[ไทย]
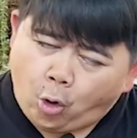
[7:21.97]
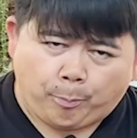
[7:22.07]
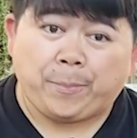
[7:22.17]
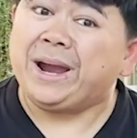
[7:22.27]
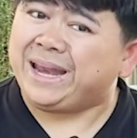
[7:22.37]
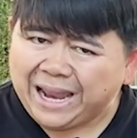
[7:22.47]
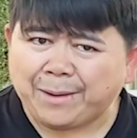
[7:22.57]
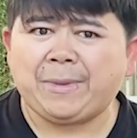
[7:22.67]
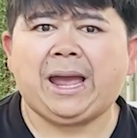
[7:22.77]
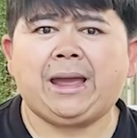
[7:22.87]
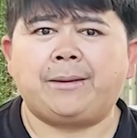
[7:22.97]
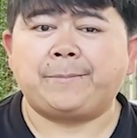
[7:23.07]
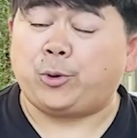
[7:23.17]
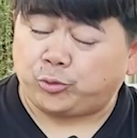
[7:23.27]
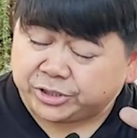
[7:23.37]
อบเพื่อให้รากมา
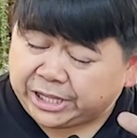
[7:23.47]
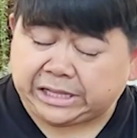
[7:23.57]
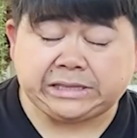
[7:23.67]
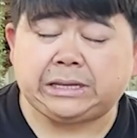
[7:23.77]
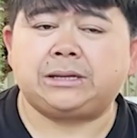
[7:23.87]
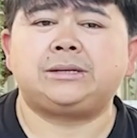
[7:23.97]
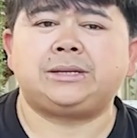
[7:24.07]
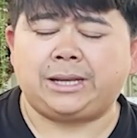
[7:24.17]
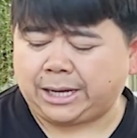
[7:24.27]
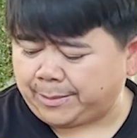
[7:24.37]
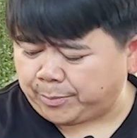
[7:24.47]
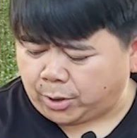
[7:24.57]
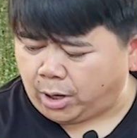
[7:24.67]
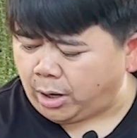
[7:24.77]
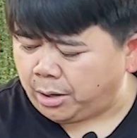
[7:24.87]
ผิวจะเต่งตึงนะครับ
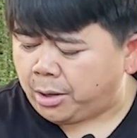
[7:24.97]
ก็